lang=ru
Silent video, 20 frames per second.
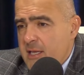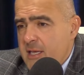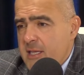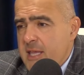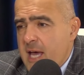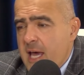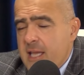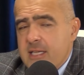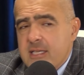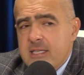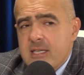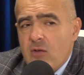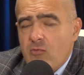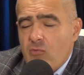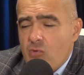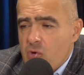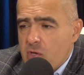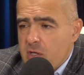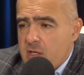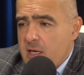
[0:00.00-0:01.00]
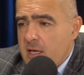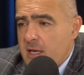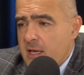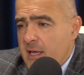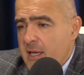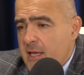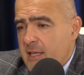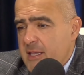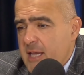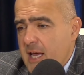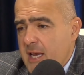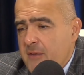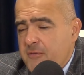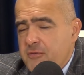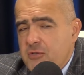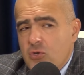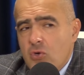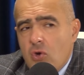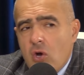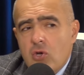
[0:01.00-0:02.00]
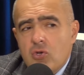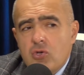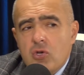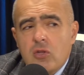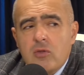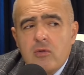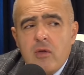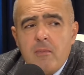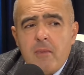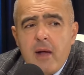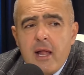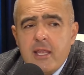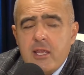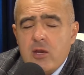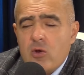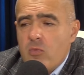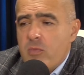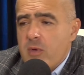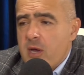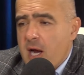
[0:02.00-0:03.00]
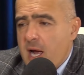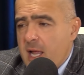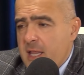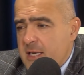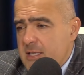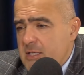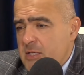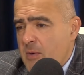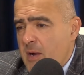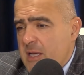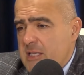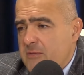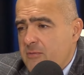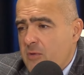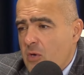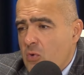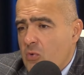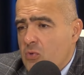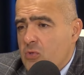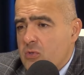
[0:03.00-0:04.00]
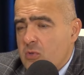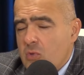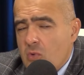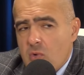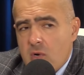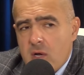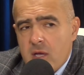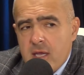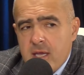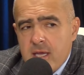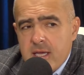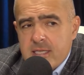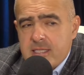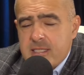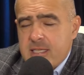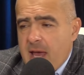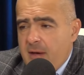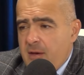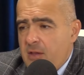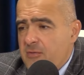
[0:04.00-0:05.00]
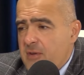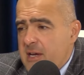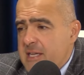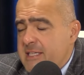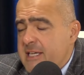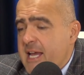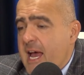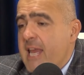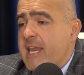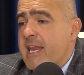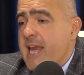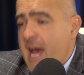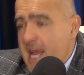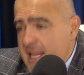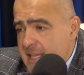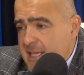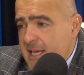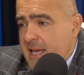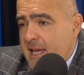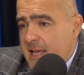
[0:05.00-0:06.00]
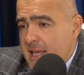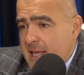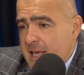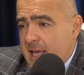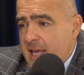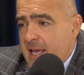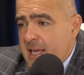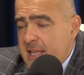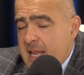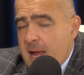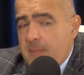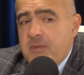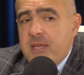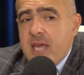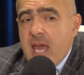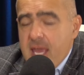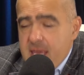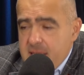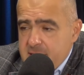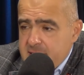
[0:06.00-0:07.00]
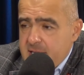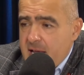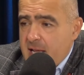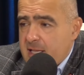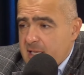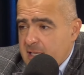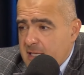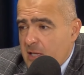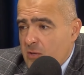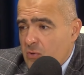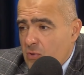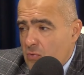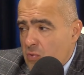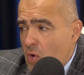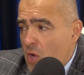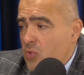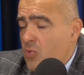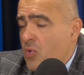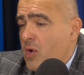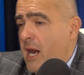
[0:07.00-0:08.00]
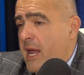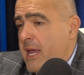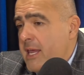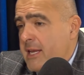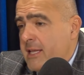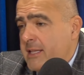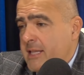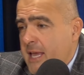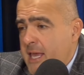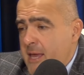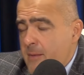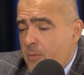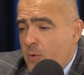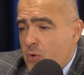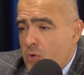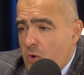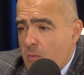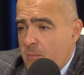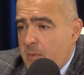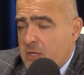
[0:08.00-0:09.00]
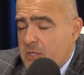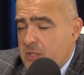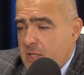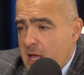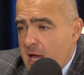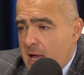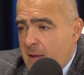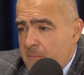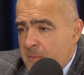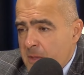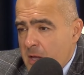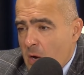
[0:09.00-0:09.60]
не надо заводы, надо все к чертовой матери убирать, развивать сферу услуг, ставить войска НАТО и нам деньги за это дадут. Вон Украина таким путем пошла,